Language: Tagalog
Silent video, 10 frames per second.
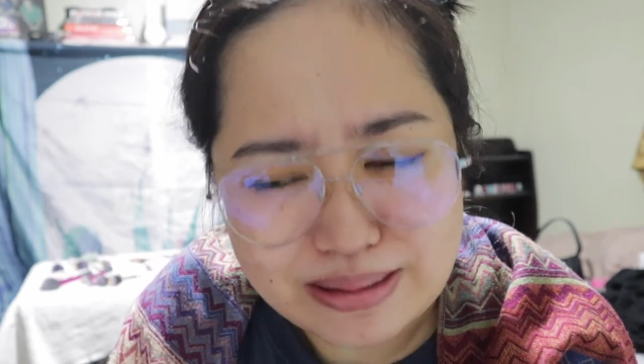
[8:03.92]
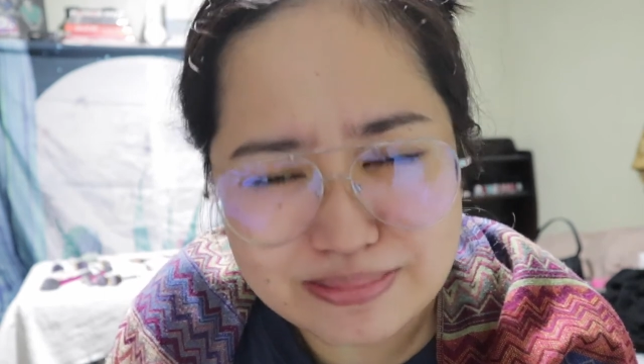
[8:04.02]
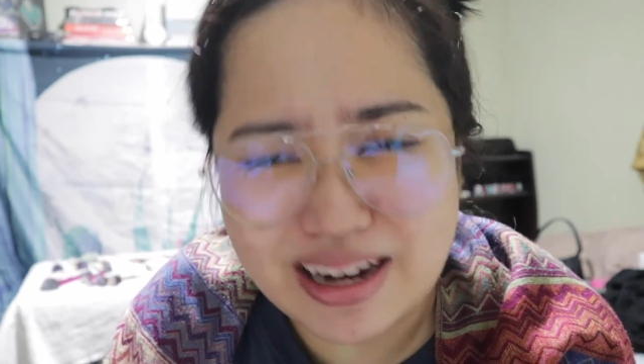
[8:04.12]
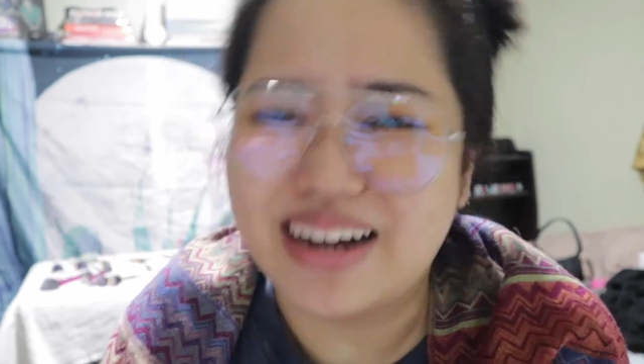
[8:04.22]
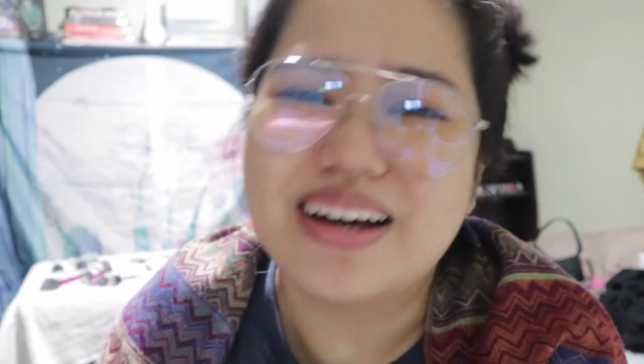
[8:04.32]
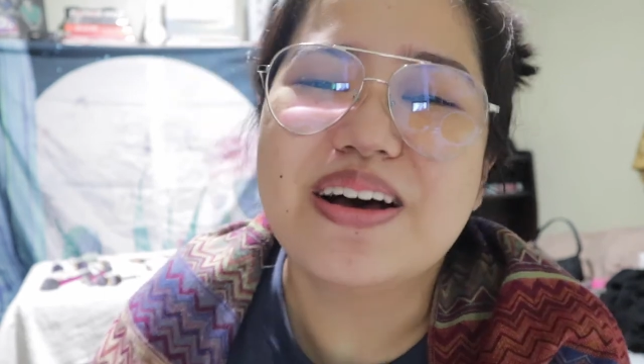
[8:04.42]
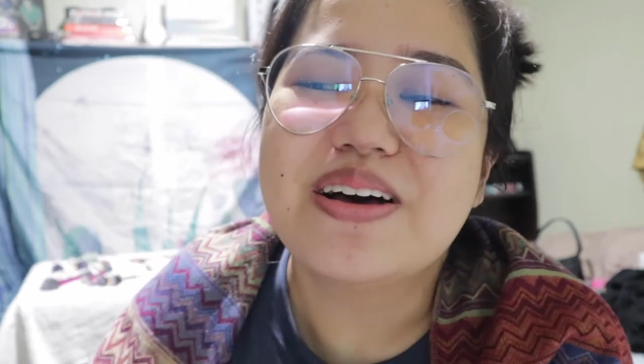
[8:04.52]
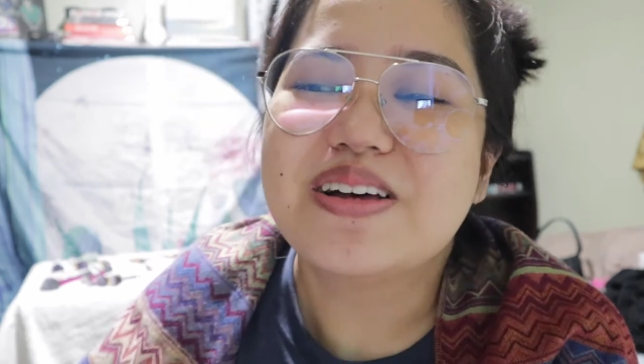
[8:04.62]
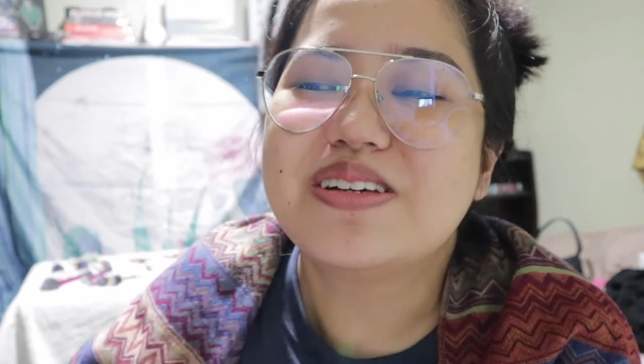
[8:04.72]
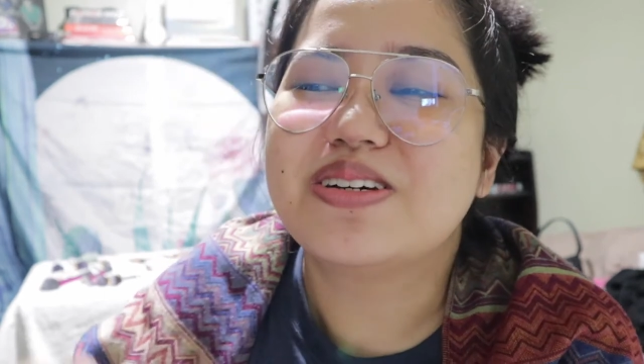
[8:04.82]
diba?
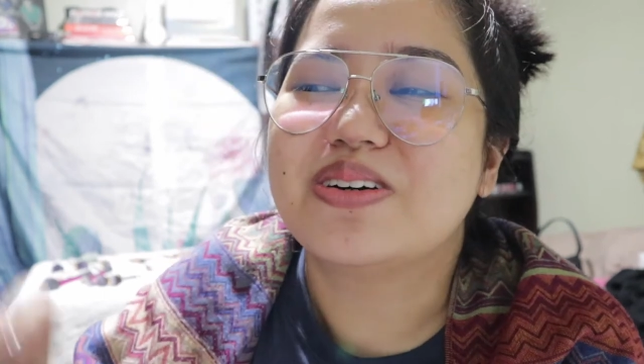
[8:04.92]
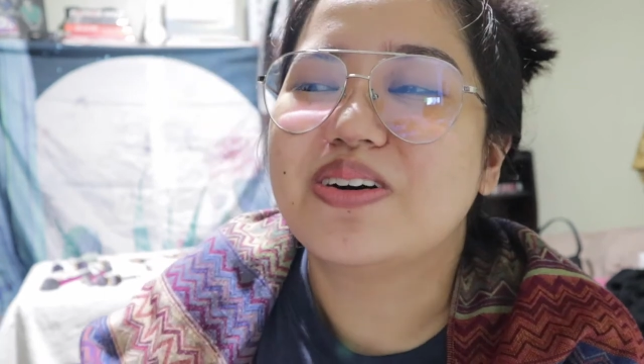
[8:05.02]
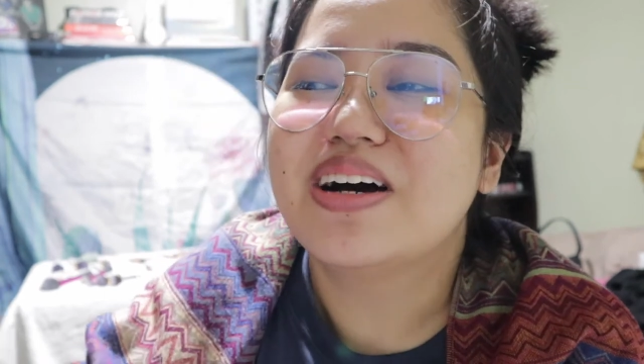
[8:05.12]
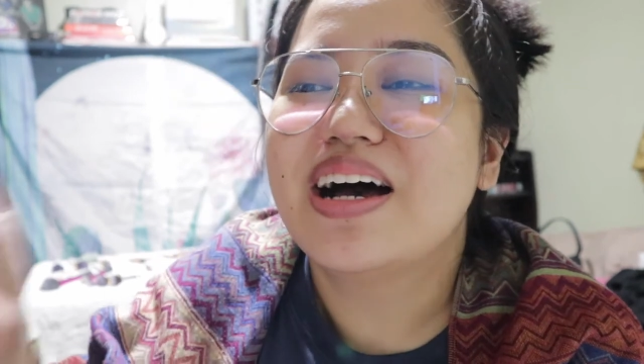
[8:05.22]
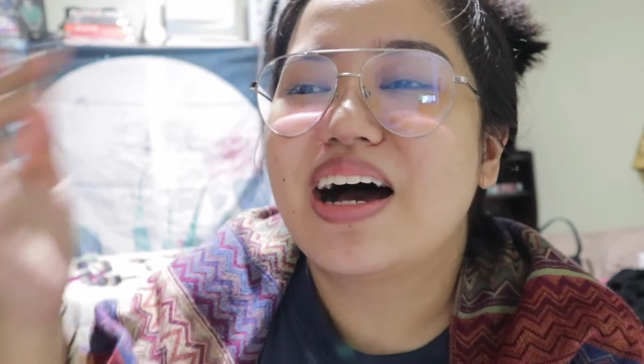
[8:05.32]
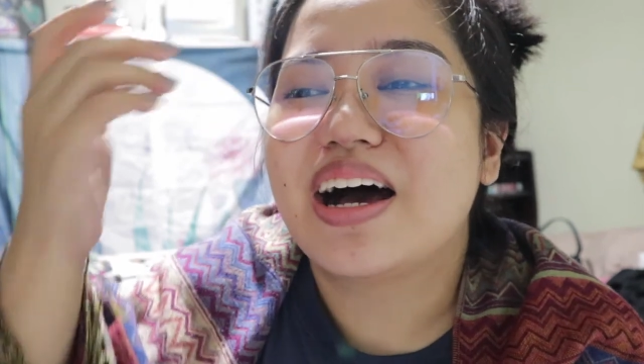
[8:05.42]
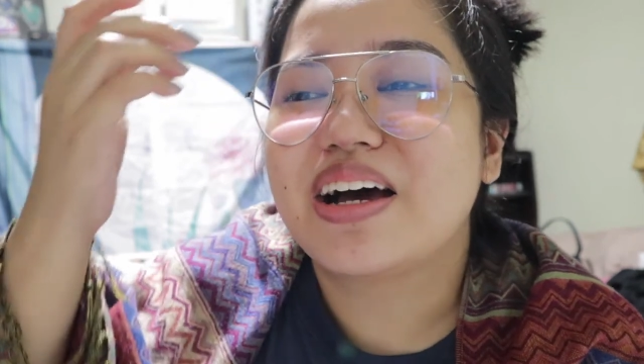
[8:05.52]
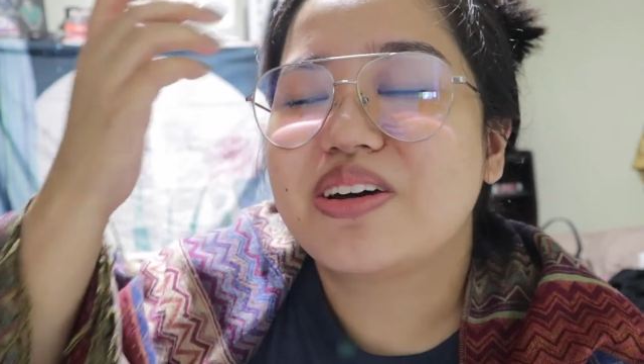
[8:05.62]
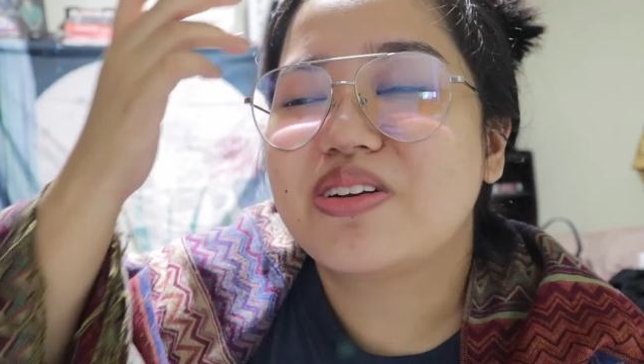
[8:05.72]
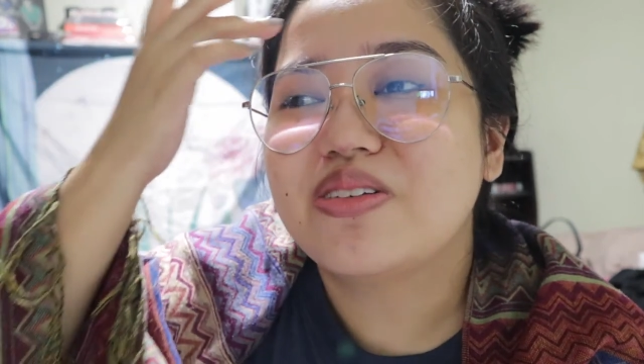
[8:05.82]
So,
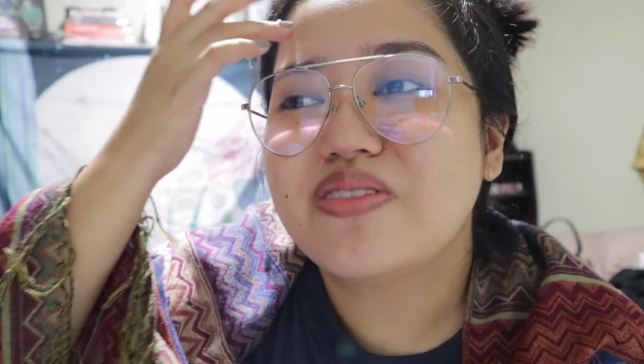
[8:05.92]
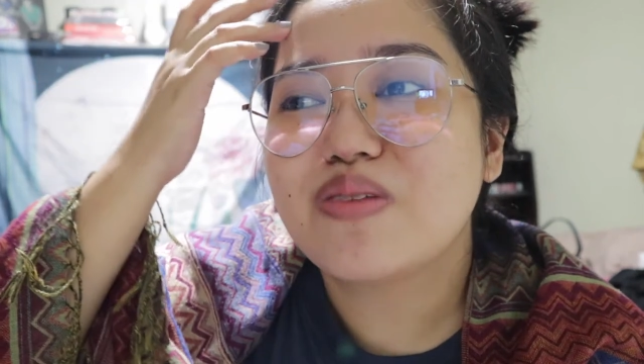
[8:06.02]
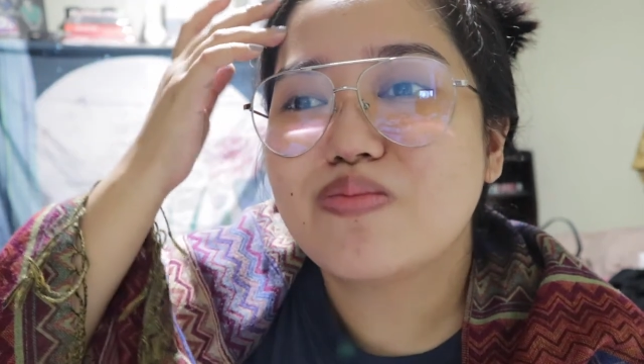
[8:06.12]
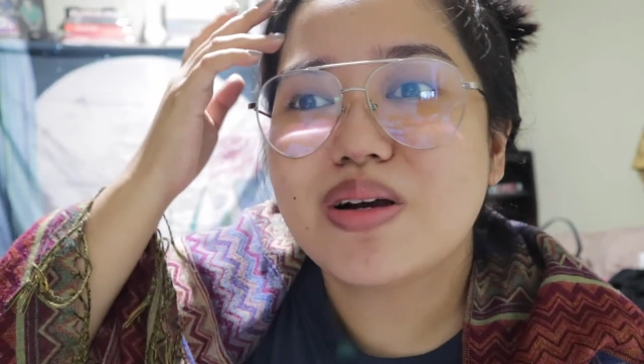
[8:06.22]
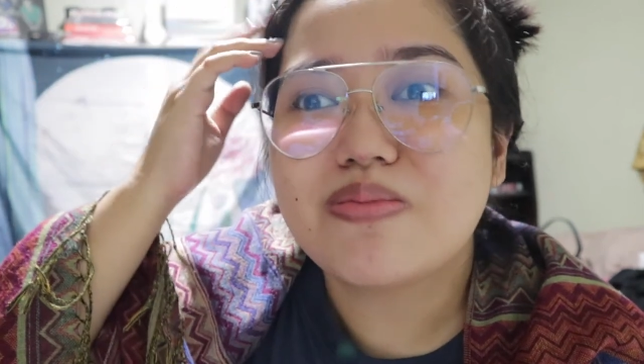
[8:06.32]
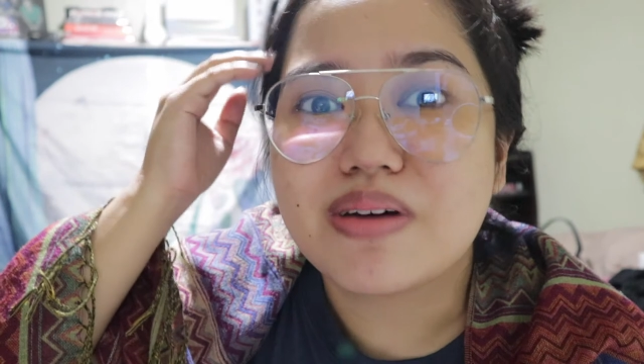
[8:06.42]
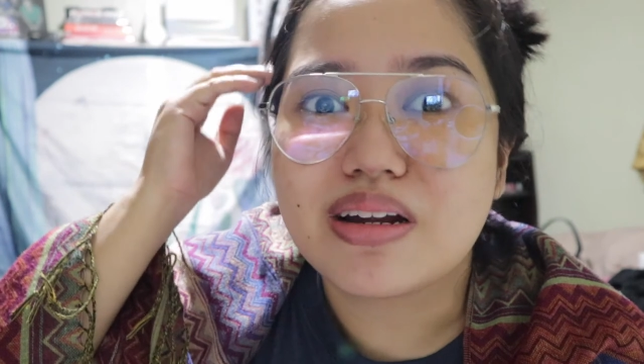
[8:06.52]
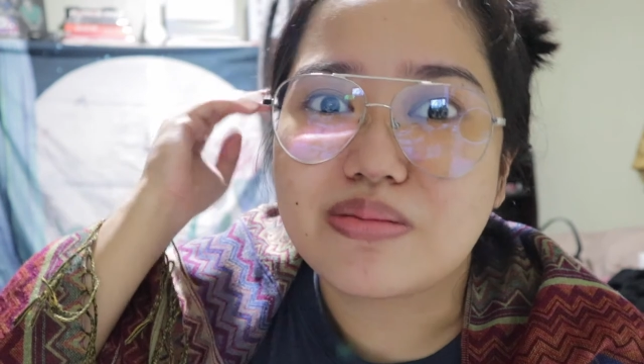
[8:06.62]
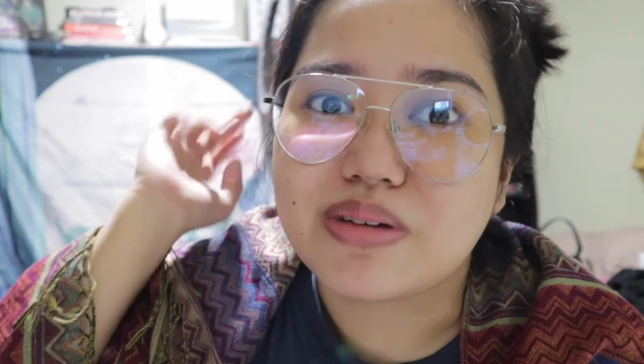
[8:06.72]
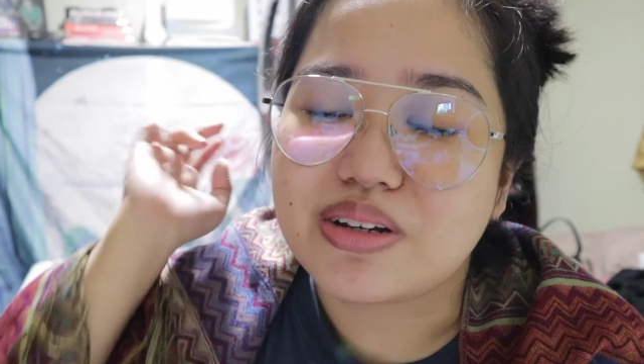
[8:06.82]
ayun, November pa
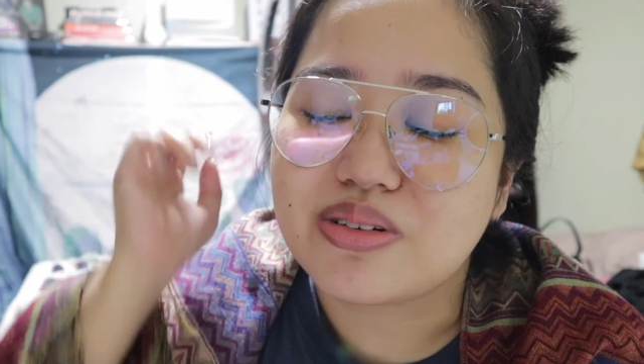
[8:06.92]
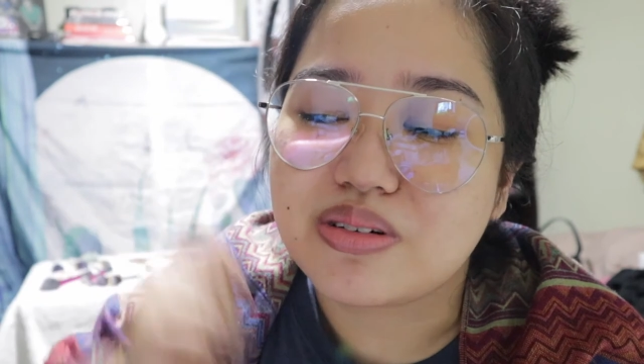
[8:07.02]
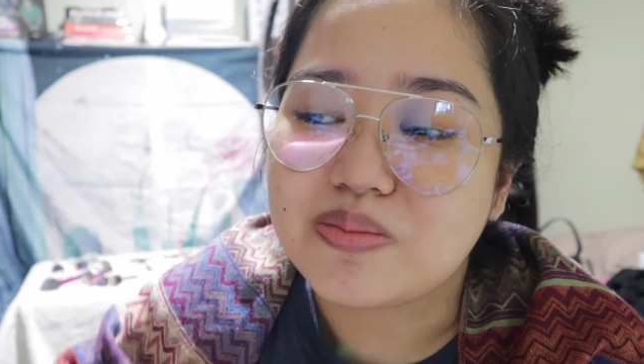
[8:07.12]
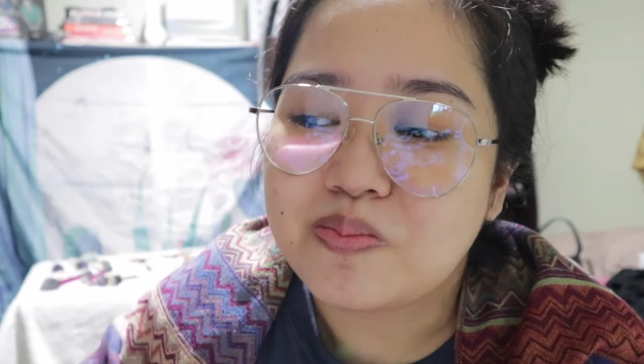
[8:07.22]
naman yung